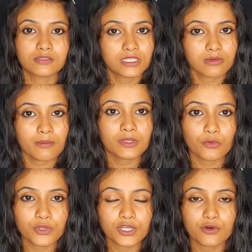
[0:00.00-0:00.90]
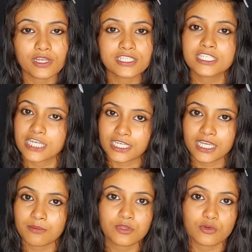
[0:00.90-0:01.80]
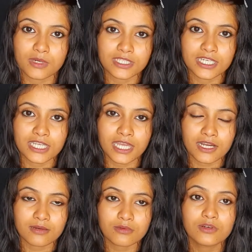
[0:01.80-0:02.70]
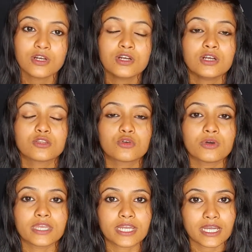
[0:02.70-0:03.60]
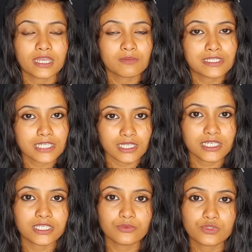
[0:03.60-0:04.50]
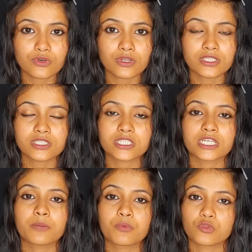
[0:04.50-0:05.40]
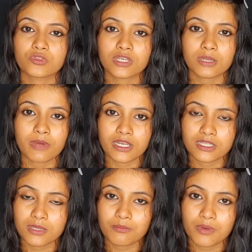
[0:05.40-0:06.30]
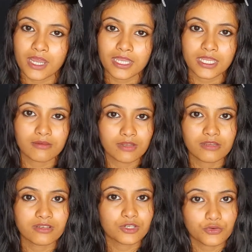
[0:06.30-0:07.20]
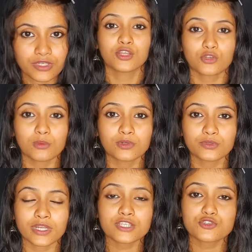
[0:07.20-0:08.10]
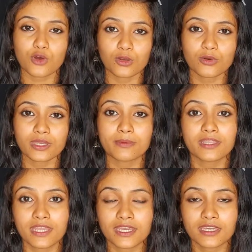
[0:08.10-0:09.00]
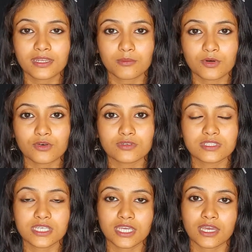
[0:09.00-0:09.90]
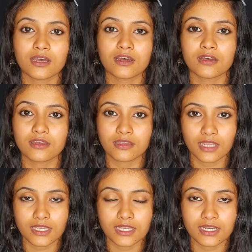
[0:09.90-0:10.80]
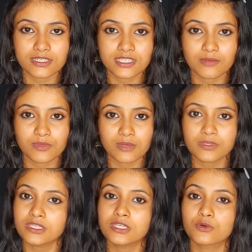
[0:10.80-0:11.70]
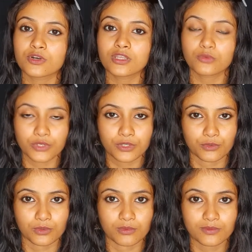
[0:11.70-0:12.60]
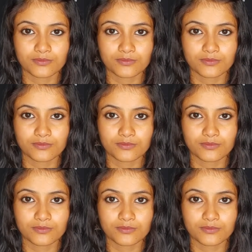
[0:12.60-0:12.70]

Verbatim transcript: কিভাবে তৈরি করেছি সেটাই আমি তোমাদেরকে দেখাবো তো এখানে আমি যা যা ইউজ করেছি সেটা প্রত্যেকের বাড়িতেই প্রায় অ্যাভেলেবেল রয়েছে তো বন্ধুরা চলো এবার দেখে নেব যে এই হেয়ার সিরামটা আমি কি করে তৈরি করব।